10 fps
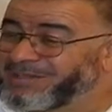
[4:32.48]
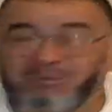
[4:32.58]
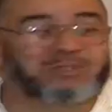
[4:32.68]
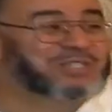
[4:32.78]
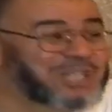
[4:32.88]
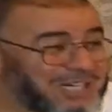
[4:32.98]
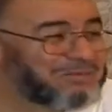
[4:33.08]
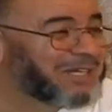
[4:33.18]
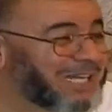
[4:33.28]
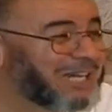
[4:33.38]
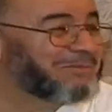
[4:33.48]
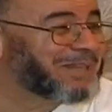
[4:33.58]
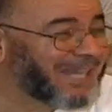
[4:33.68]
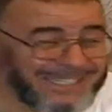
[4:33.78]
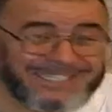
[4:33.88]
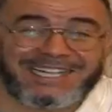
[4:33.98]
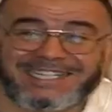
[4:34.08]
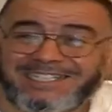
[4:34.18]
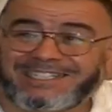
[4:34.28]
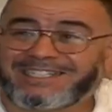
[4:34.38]
مستقبل أبنائنا
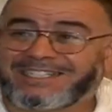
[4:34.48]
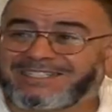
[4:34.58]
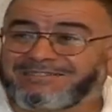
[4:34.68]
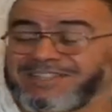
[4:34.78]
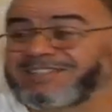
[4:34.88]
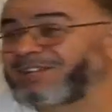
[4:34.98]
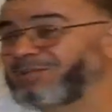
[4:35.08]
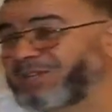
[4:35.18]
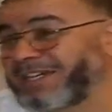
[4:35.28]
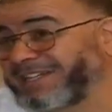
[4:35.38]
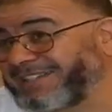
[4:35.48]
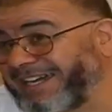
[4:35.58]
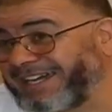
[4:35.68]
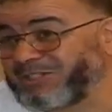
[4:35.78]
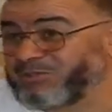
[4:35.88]
فنسأل الله تعالى